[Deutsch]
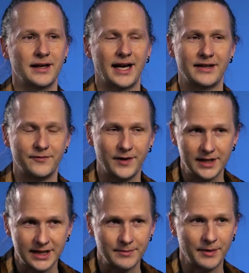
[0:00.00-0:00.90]
Ein
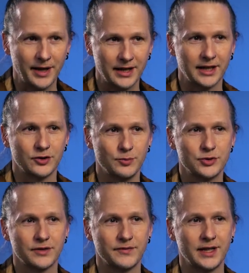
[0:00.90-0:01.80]
Fehler, den man machen kann,
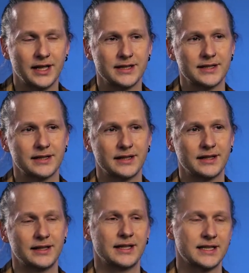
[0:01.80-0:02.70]
typischer Fehler ist,
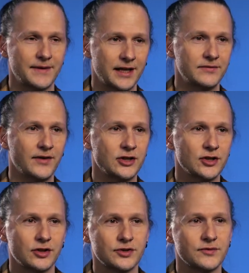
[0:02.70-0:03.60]
in der zweiten
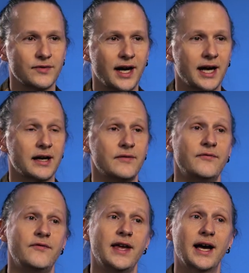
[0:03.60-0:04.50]
Veranstaltung zu fragen,
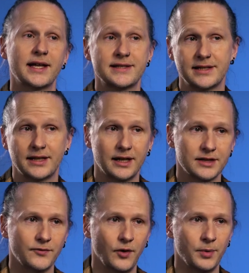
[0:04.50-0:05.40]
wer hat sich denn
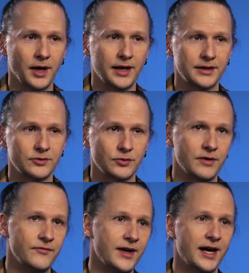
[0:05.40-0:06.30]
alles vorbereitet oder
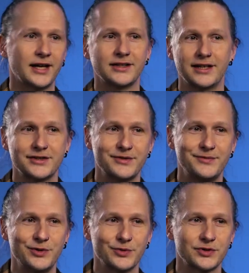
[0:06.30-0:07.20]
wer hat alles die
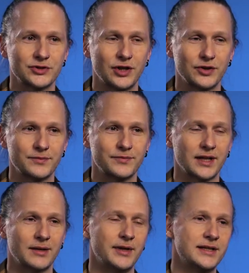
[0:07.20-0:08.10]
Videos geschaut.
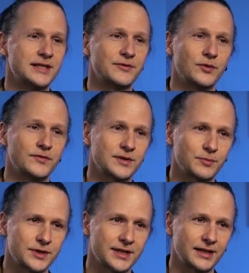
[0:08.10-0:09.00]
Dann melden sich 50
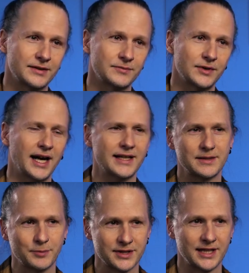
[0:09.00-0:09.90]
Prozent.
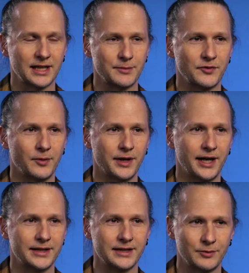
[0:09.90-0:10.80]
80 Prozent haben sich
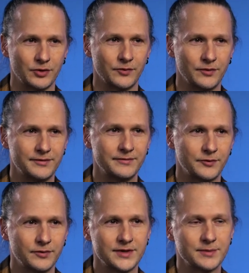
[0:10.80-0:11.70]
vorbereitet, aber nur
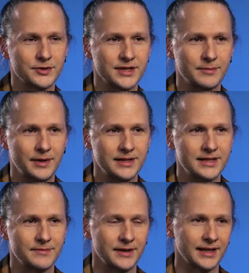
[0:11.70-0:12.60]
50 Prozent melden
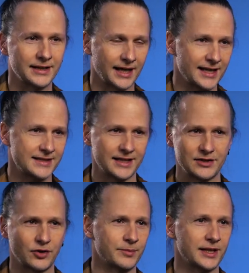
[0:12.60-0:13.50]
sich, weil der Rest denkt,
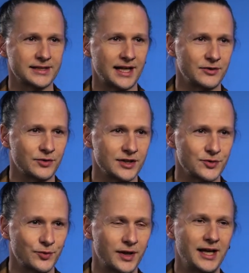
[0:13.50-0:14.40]
sie kommen gleich dran oder
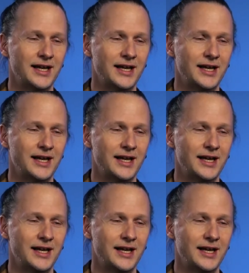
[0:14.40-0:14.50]
so